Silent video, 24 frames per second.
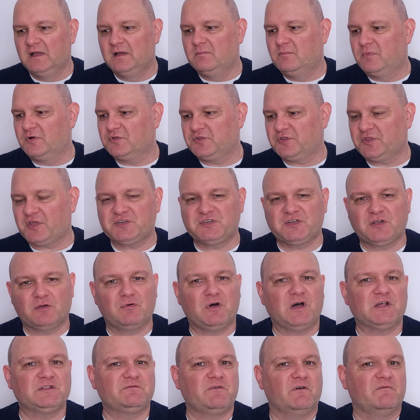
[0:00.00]
bo to tak się
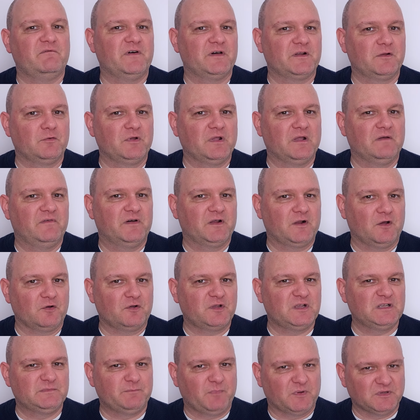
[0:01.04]
łatwo feruje
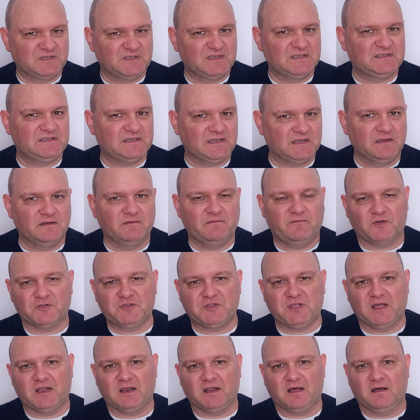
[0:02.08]
wyroki z pozycji
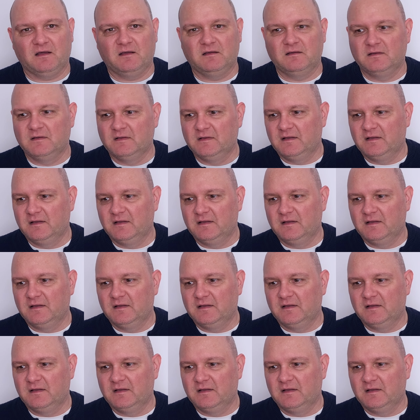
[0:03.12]
fotela,